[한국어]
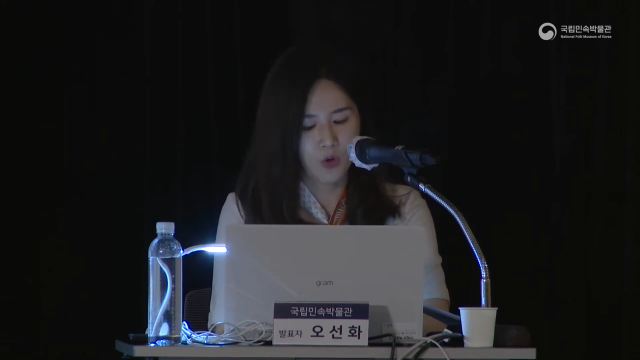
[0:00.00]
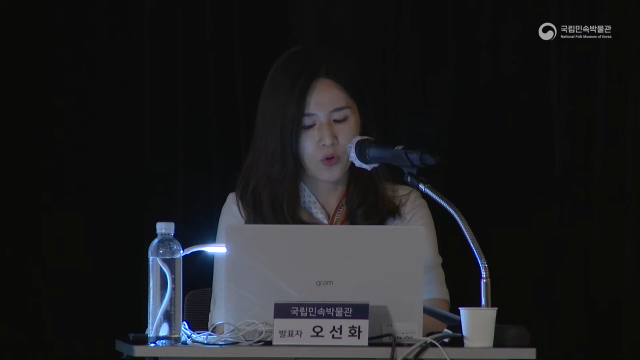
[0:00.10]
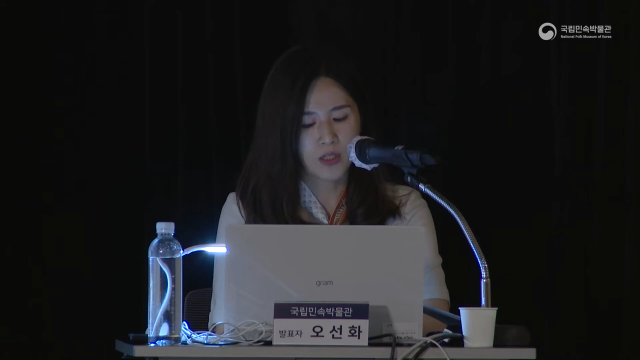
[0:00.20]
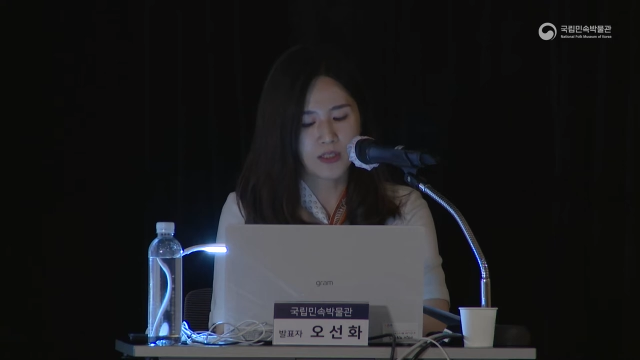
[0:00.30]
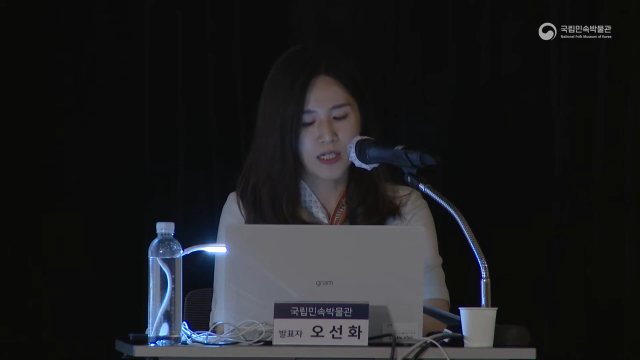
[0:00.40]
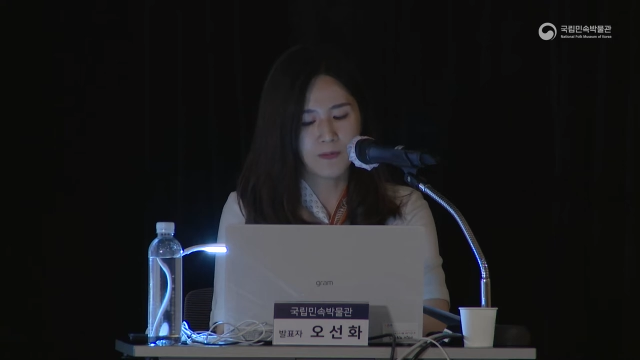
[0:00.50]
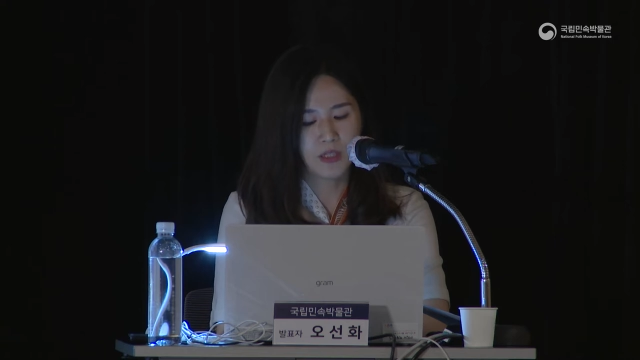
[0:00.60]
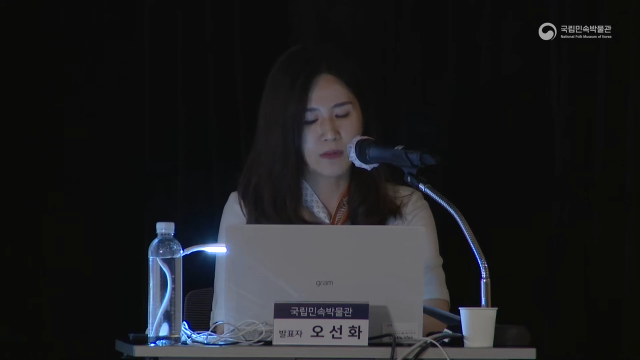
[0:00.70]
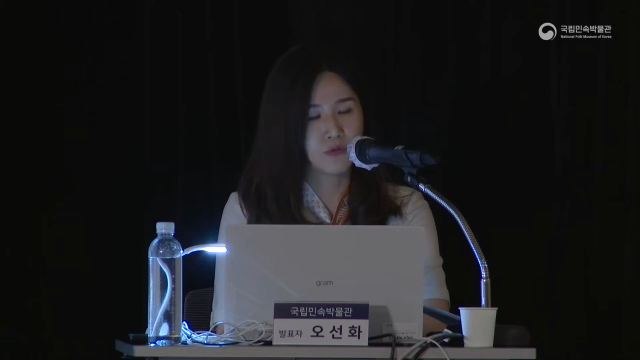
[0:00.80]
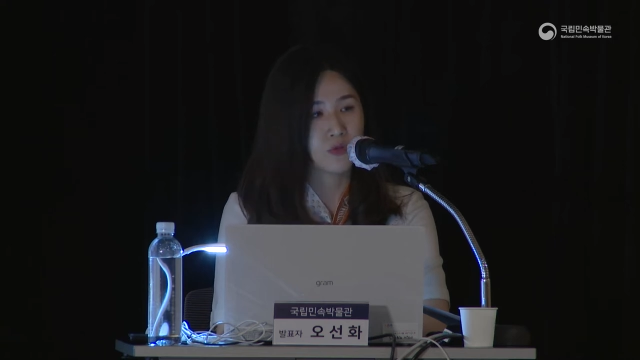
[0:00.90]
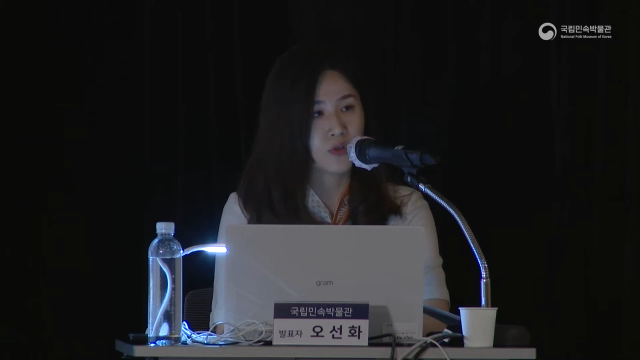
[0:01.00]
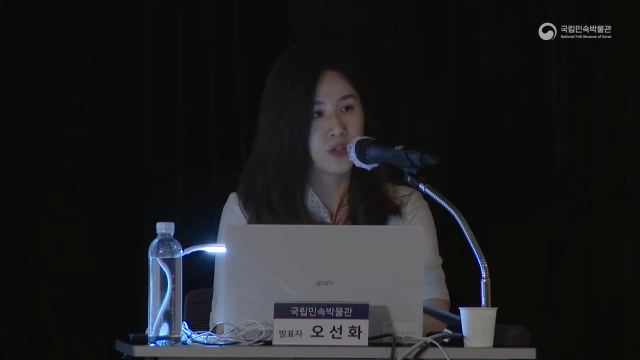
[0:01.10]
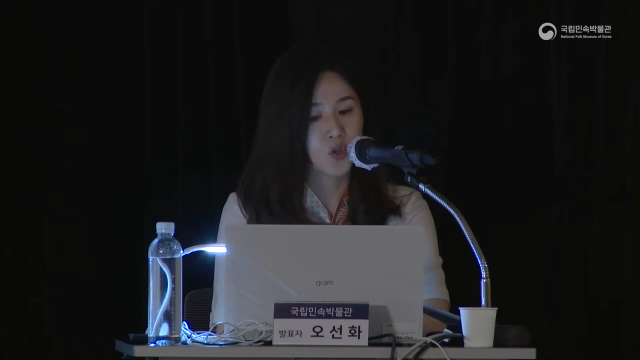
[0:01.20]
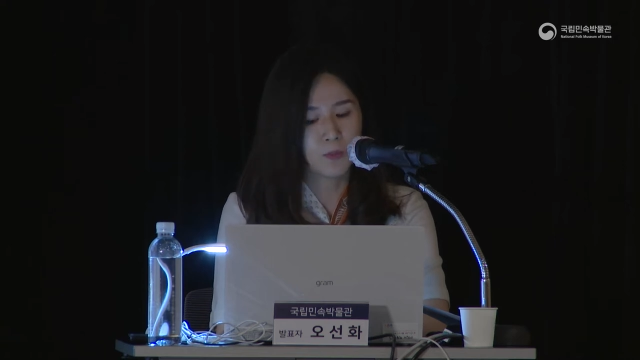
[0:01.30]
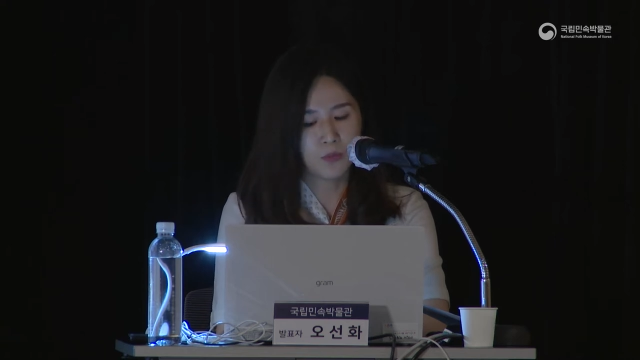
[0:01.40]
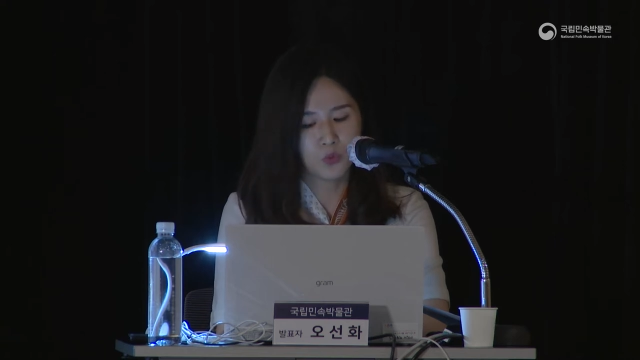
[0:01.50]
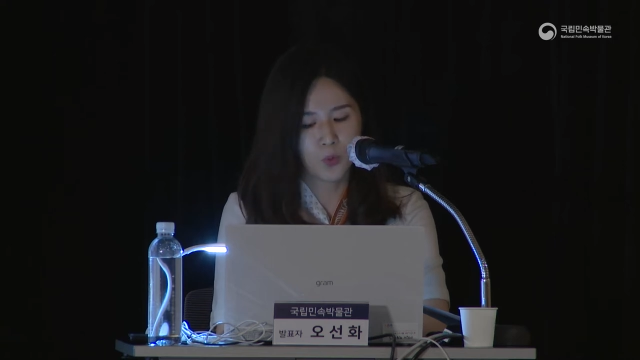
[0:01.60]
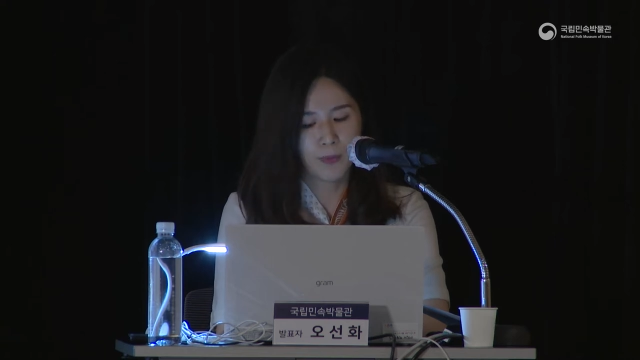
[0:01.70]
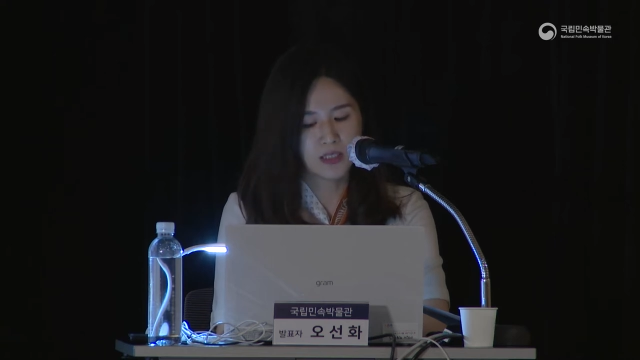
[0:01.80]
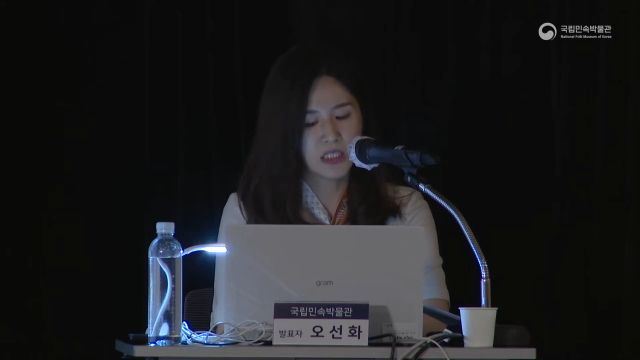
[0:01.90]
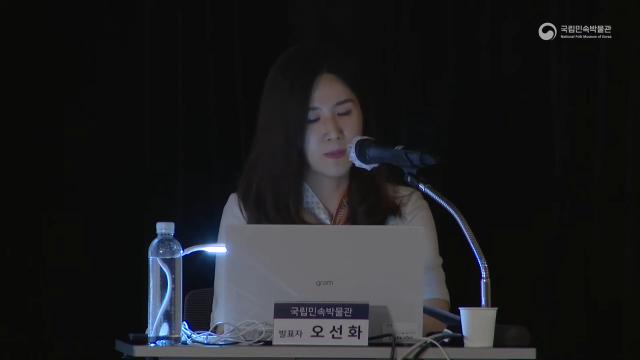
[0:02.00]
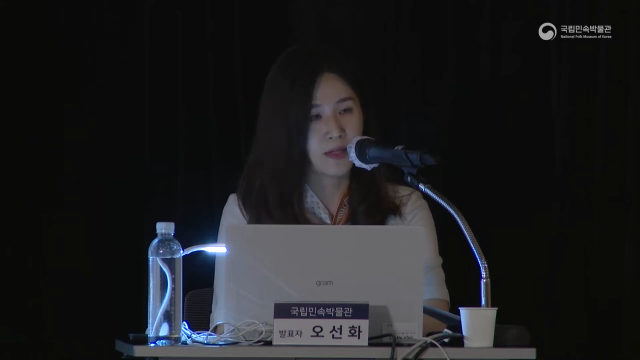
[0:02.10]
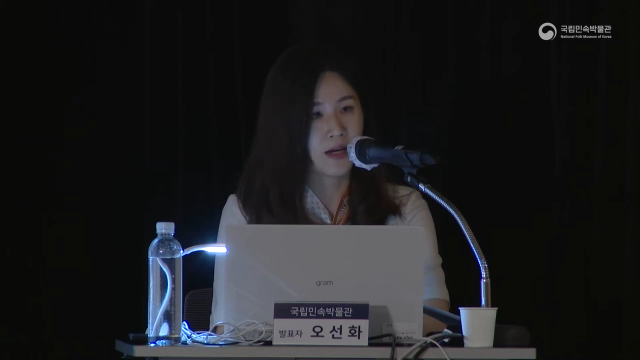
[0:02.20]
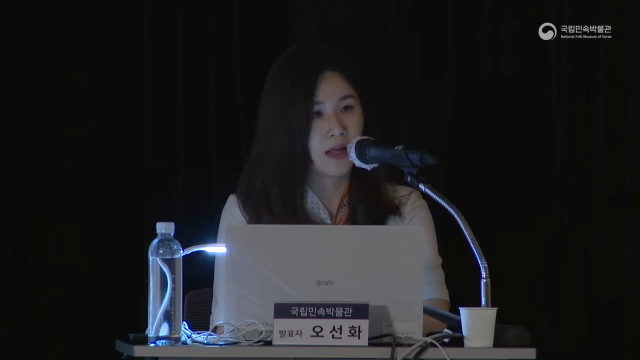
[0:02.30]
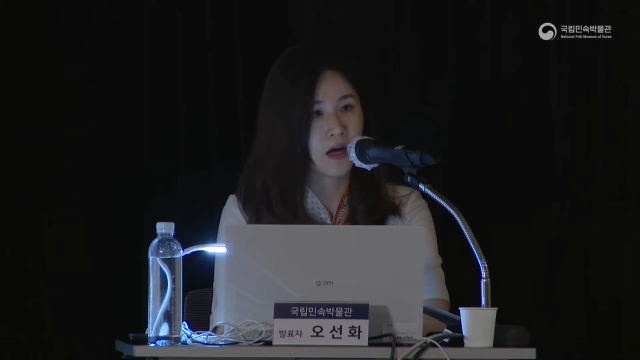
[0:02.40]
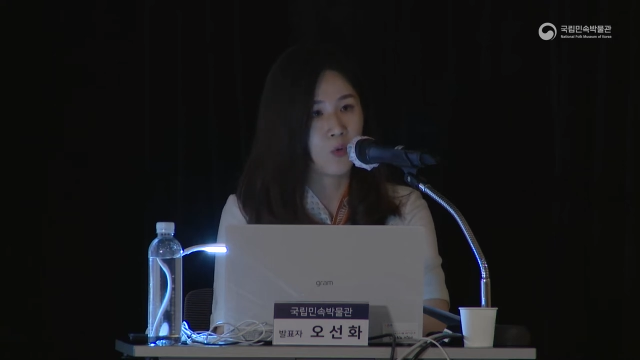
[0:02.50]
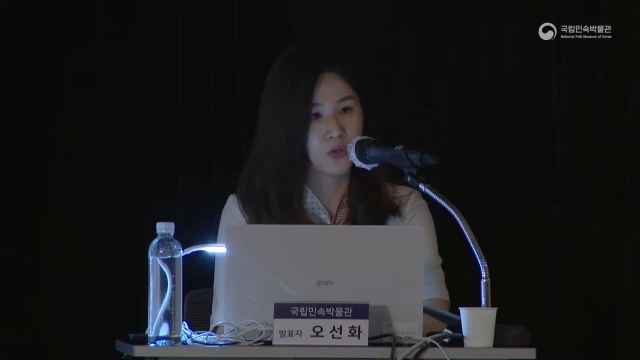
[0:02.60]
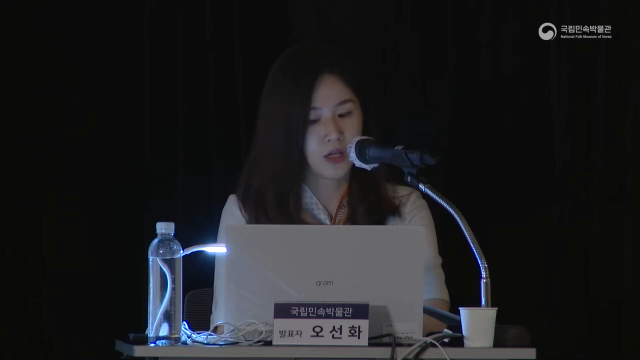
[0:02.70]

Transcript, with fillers: 어린 사람들의 물건을 넘보고 뺏지 말아라 하고